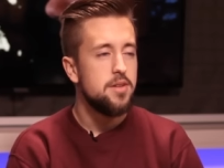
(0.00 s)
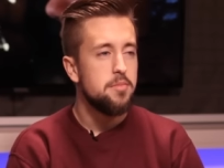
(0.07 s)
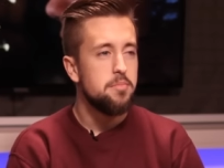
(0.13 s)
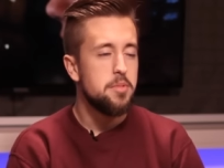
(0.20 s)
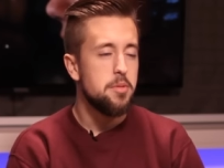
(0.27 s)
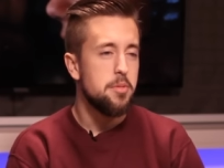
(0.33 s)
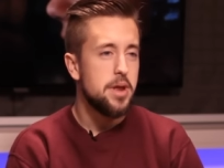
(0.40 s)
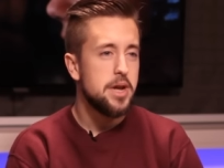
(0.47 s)

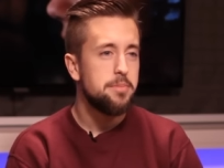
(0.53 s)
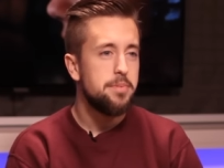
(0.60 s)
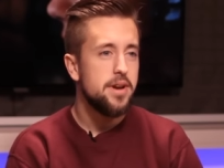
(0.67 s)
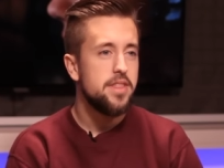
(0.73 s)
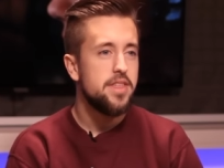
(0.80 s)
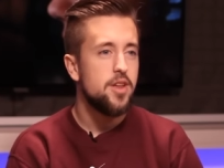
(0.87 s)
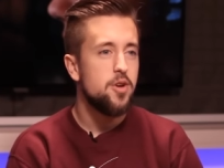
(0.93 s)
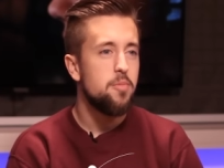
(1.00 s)
Mi primera
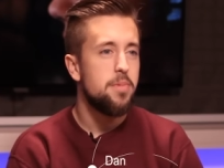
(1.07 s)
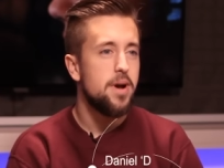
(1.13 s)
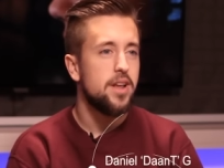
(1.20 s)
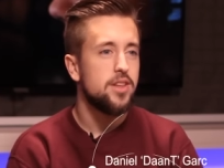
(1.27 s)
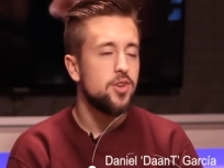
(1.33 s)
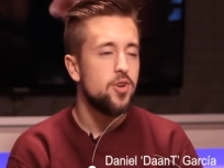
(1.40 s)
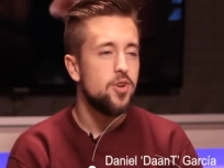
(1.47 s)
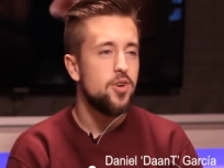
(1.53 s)
experiencia en un
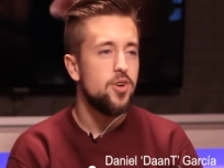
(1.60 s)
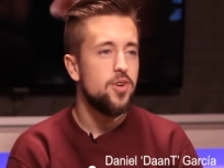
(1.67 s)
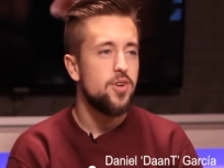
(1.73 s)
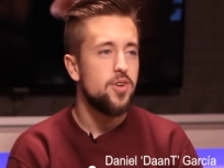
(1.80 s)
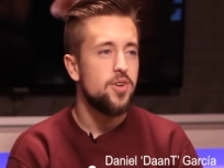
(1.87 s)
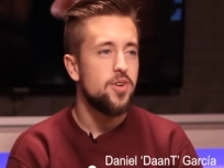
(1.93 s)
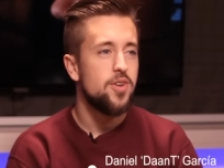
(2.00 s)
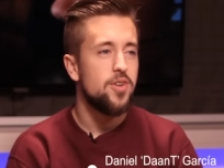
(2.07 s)

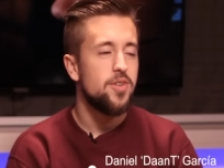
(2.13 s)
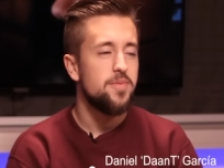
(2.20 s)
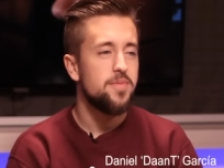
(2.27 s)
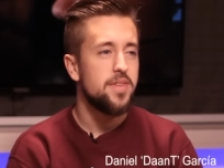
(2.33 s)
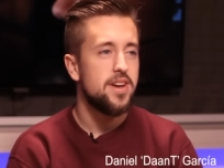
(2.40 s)
plató